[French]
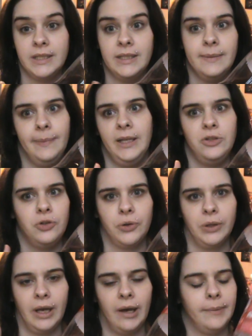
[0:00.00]
n'est pas du
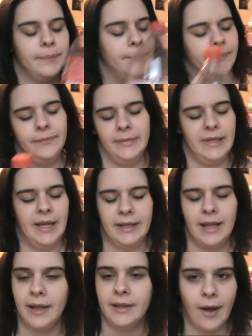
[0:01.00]
coca.
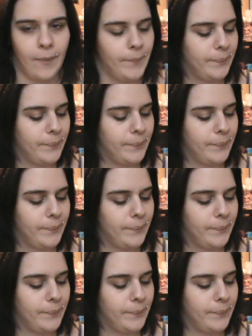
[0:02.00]
Nanana.